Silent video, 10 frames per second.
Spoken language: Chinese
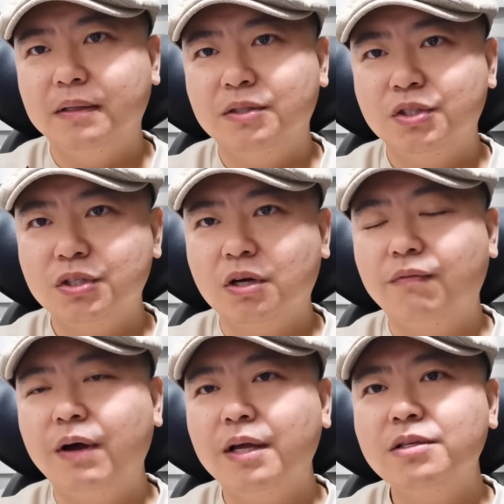至少
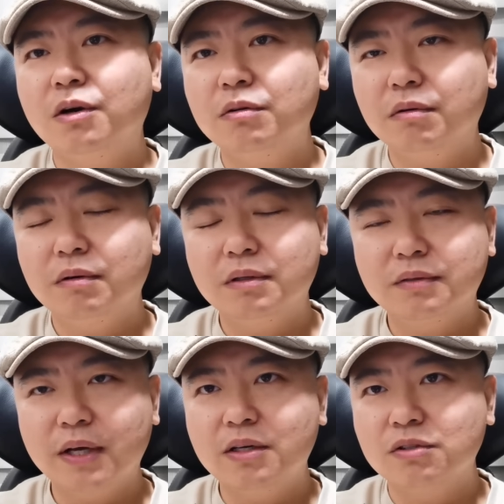外交
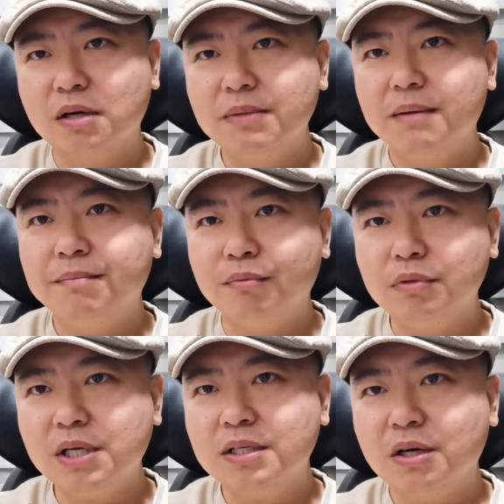外交层面
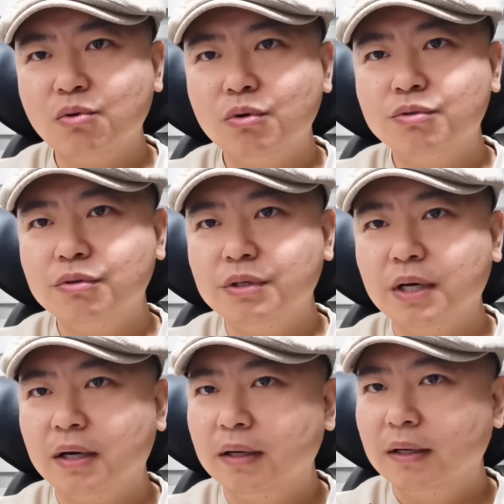不再像过去一
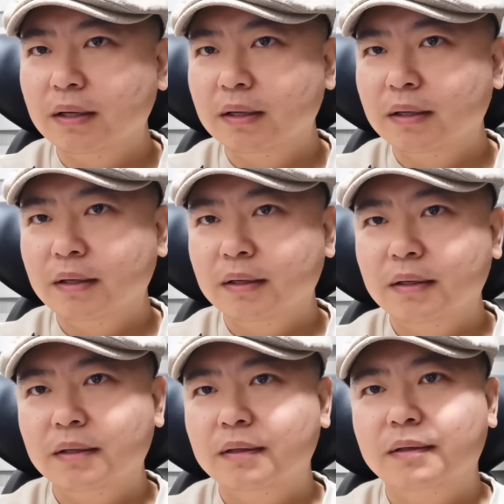样，
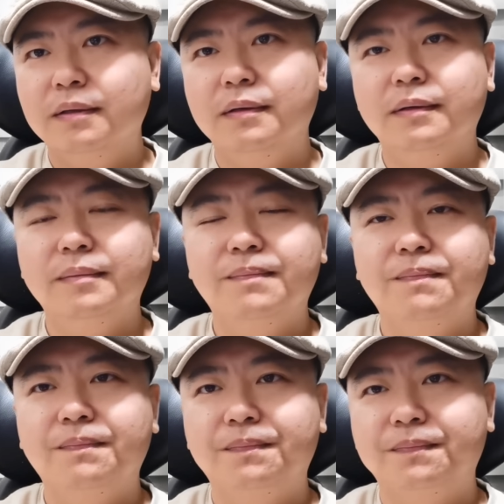啊，
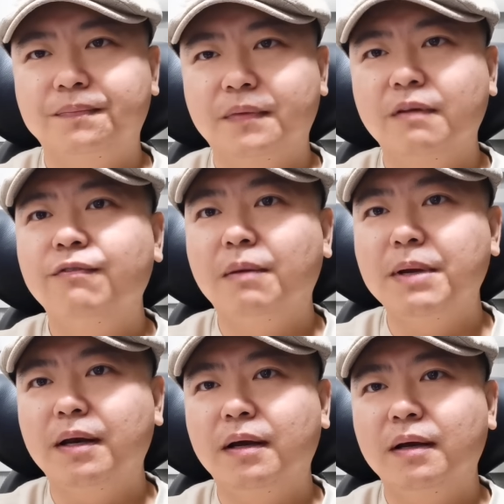反
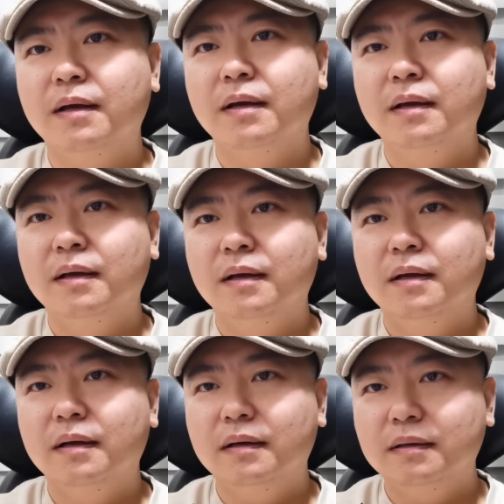美了，
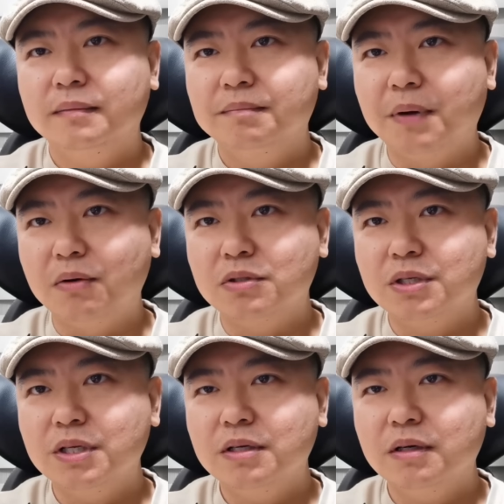啊，保
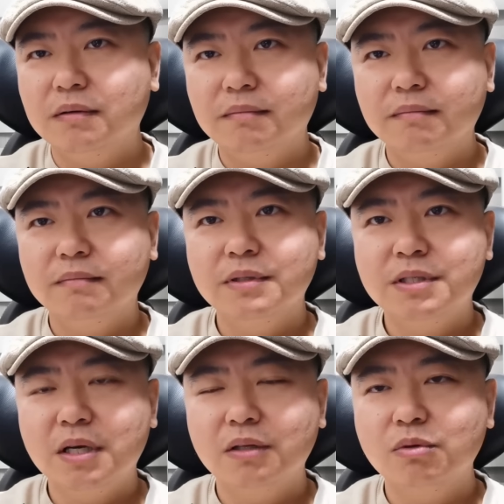持一个
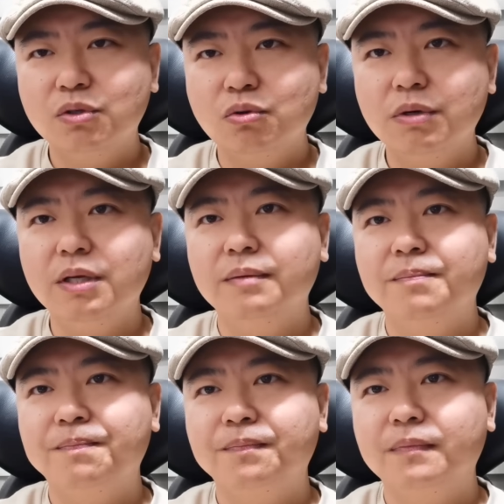相对中立，
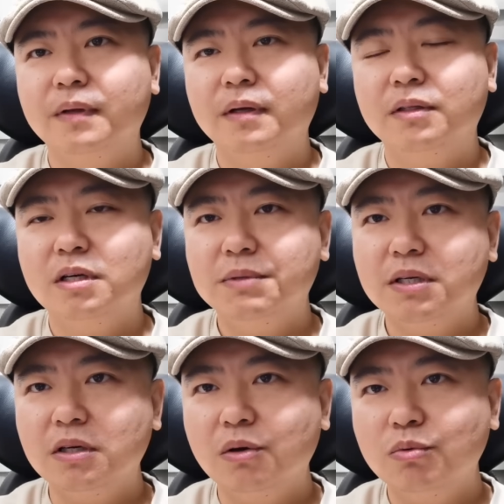特别
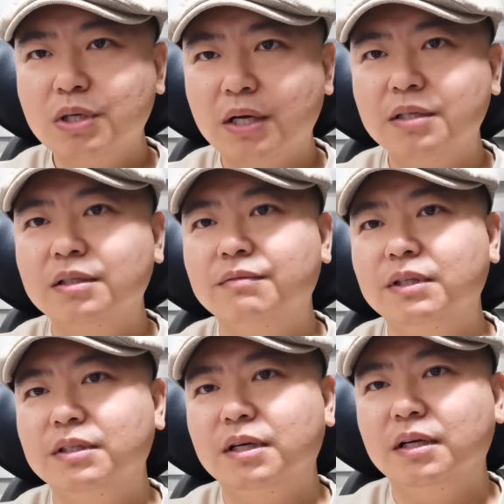是俄乌战争这个
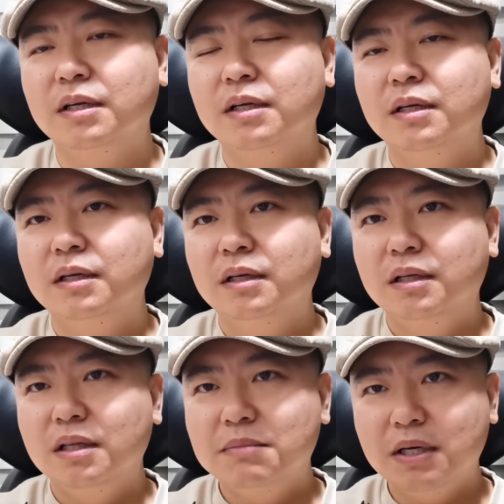问题上，
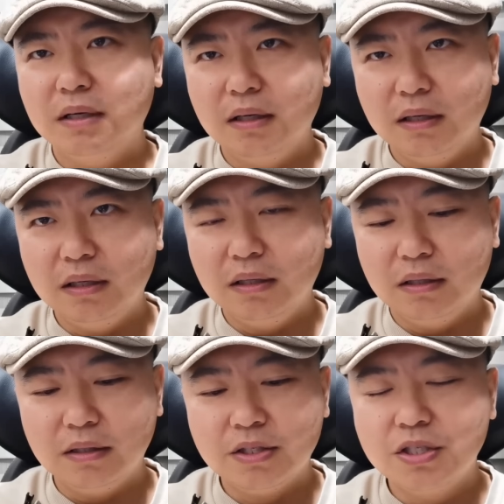那么
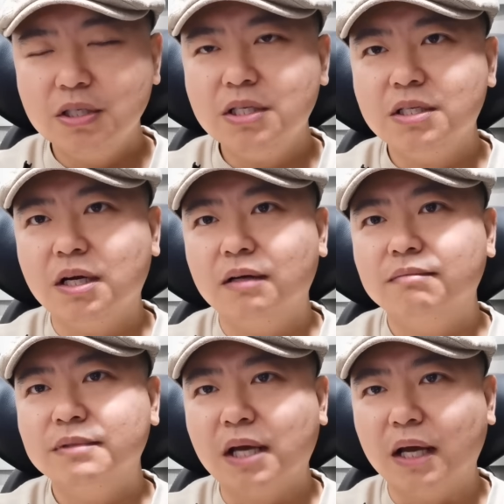经济上
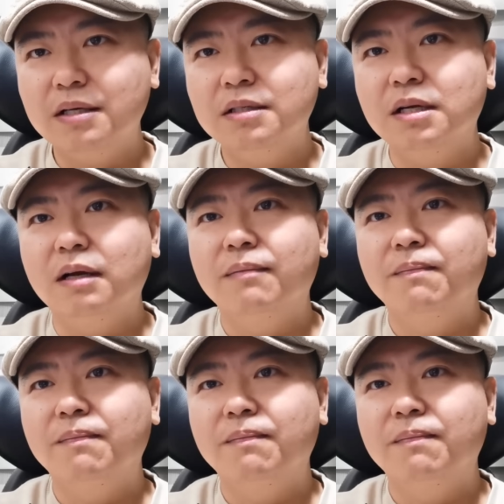财政上